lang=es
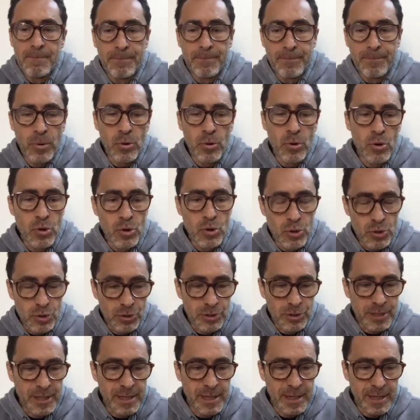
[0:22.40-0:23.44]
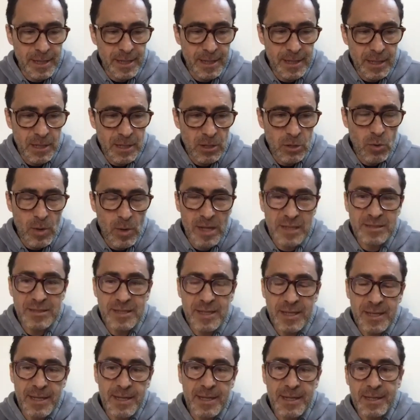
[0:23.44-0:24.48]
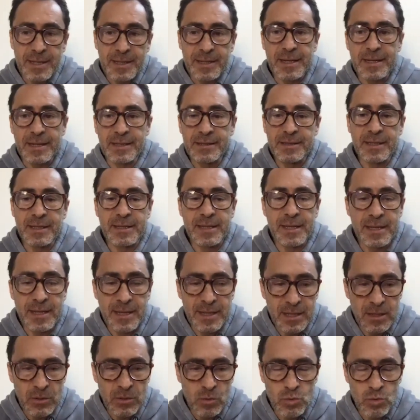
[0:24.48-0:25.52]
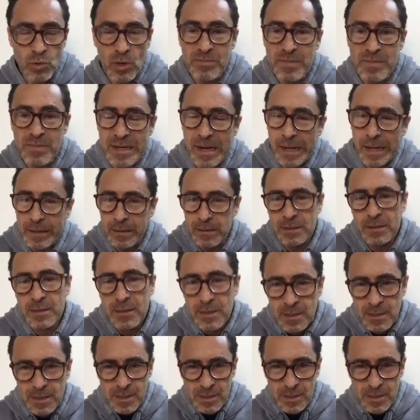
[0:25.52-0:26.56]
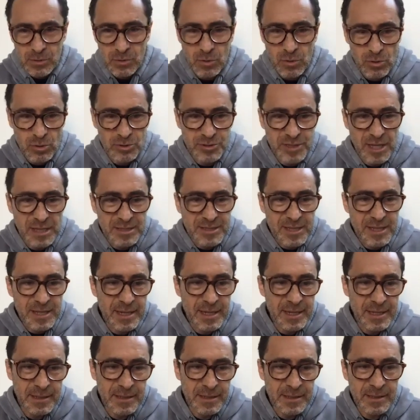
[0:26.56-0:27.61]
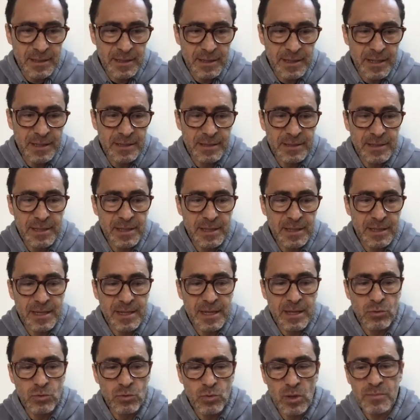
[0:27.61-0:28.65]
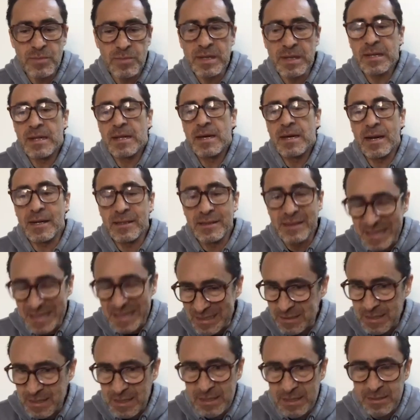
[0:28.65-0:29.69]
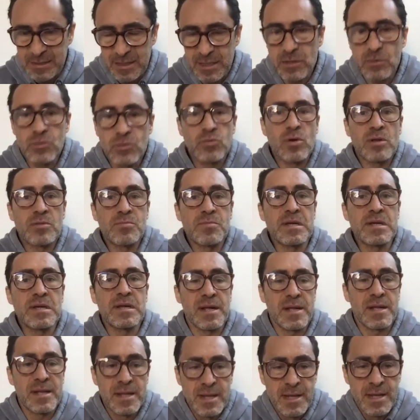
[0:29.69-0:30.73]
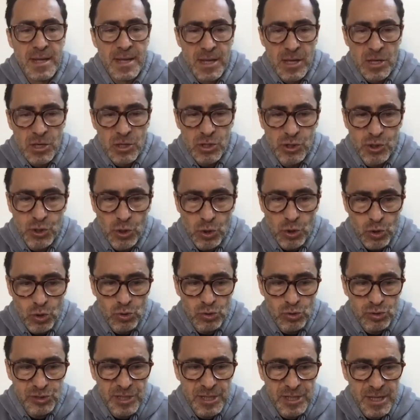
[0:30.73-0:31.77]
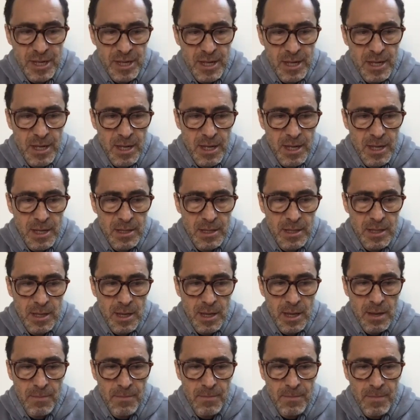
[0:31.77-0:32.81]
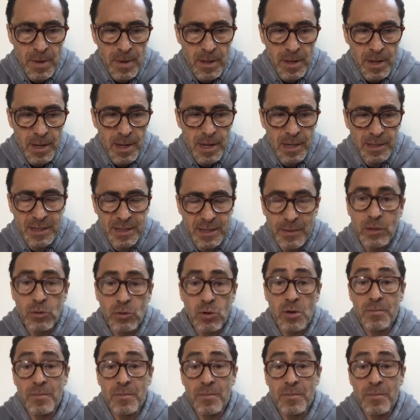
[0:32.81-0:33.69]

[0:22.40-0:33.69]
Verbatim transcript: porque lo hace gente que uno admira. ¿no? Los hacen gente que uno admira, artistas que uno admira. Yo conocía el trabajo de